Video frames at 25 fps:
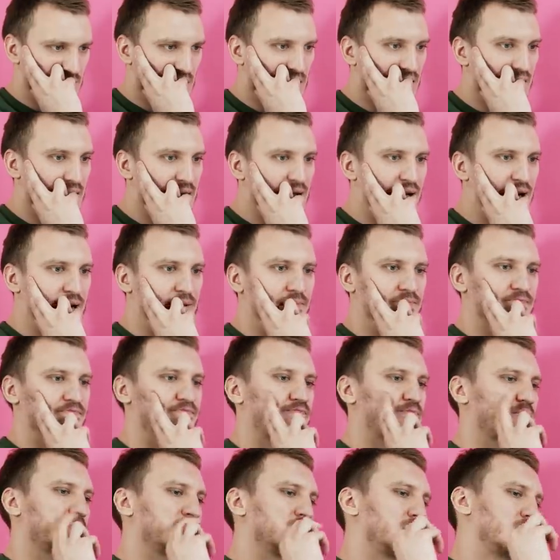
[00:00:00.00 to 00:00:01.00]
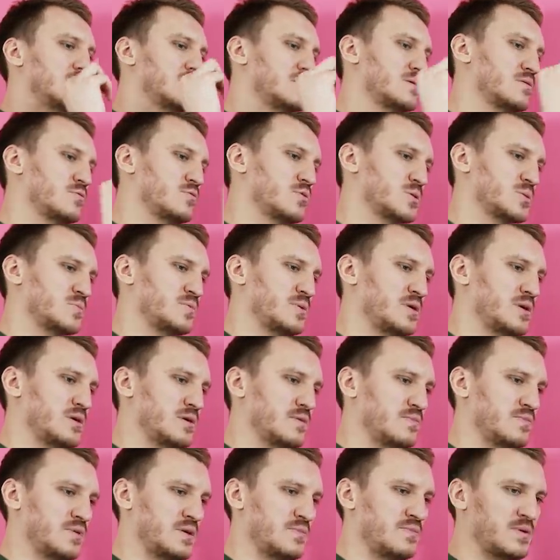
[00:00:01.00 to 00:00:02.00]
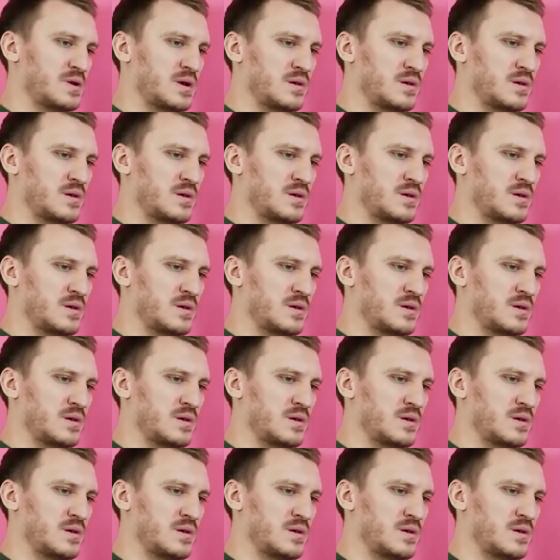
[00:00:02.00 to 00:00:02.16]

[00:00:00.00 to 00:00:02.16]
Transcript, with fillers: А, этот, господи, про